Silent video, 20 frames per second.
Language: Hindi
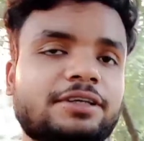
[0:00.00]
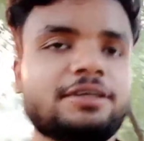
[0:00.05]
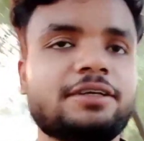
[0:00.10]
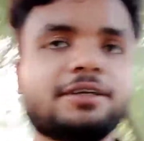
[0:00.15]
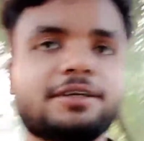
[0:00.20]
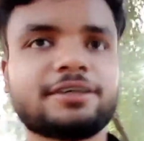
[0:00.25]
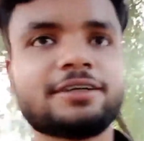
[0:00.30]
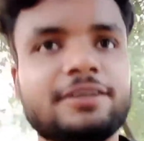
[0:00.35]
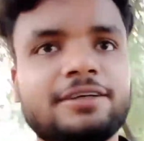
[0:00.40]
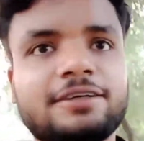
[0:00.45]
नहीं
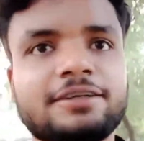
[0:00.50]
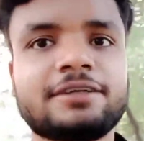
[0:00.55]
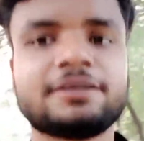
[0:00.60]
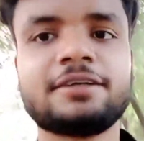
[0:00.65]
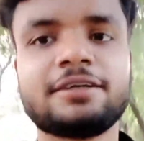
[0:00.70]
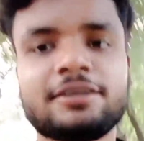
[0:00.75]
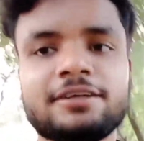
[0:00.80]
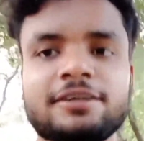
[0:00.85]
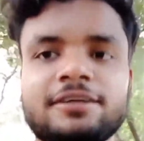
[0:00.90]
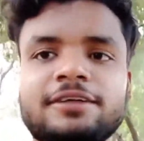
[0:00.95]
हैं
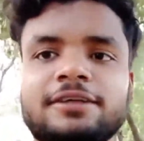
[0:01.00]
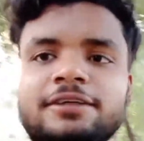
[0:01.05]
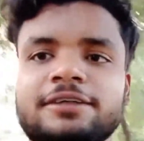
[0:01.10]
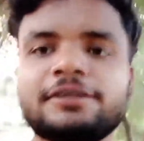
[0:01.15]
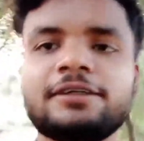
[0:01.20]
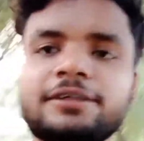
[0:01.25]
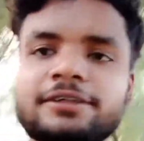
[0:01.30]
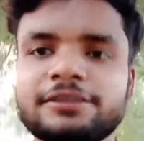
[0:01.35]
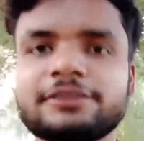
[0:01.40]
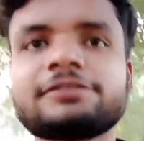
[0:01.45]

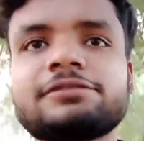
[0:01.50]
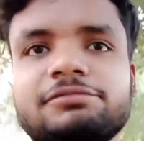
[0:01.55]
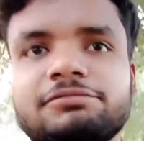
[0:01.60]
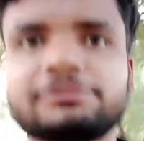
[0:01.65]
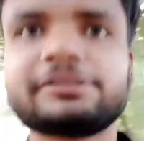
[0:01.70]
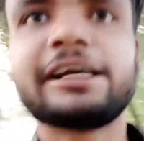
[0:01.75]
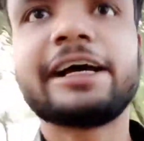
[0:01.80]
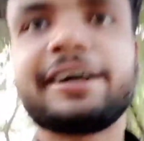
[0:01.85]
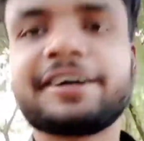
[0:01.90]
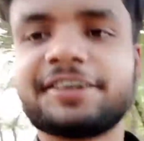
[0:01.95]

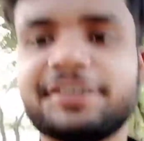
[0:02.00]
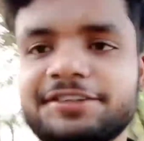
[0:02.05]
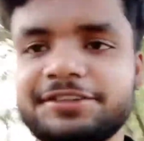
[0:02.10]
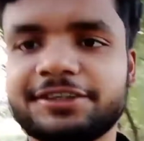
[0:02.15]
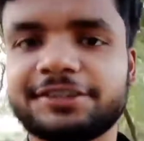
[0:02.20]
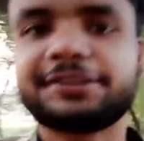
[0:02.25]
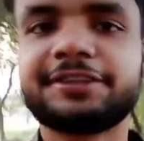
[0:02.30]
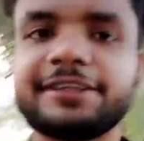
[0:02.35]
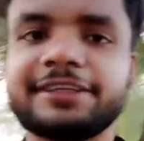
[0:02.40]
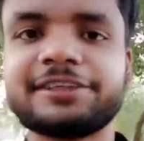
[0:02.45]
क्या कर
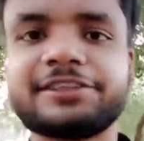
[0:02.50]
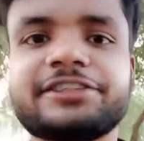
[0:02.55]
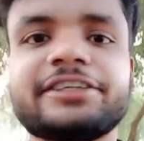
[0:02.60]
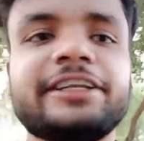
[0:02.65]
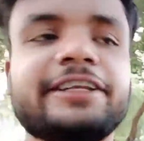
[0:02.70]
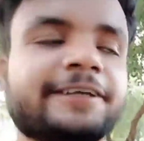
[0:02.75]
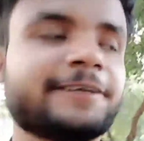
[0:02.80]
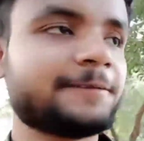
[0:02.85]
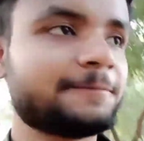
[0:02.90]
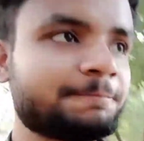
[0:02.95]
सकते हैं
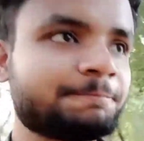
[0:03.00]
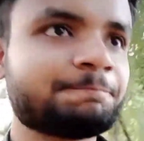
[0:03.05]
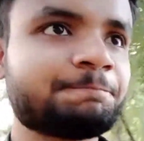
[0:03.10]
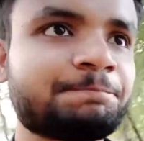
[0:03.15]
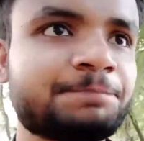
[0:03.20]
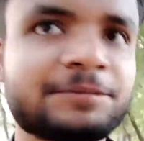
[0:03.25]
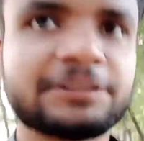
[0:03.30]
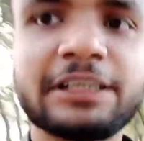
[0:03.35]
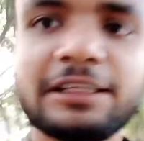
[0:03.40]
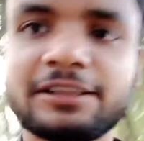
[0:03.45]
चलिए
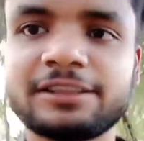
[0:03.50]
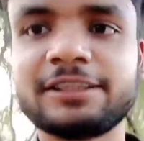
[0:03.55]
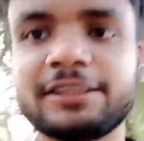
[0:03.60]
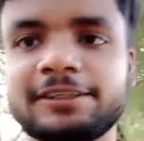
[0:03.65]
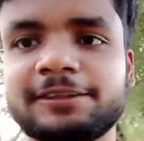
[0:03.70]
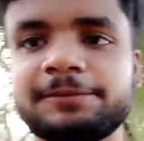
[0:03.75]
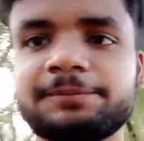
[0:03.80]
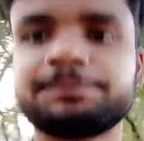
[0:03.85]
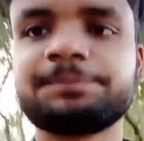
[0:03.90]
चलते हैं